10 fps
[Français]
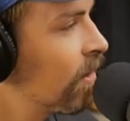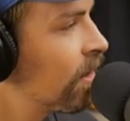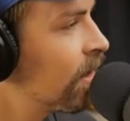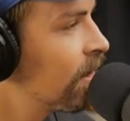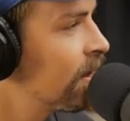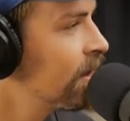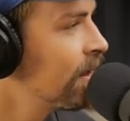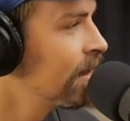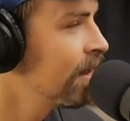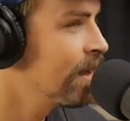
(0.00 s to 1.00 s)
euh,
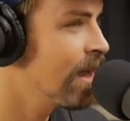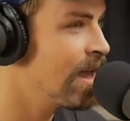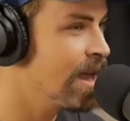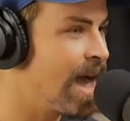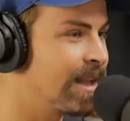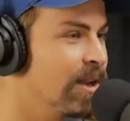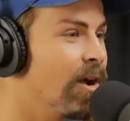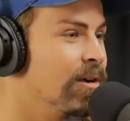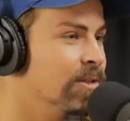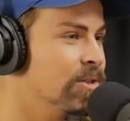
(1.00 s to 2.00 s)
euh, at
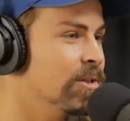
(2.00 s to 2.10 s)
large.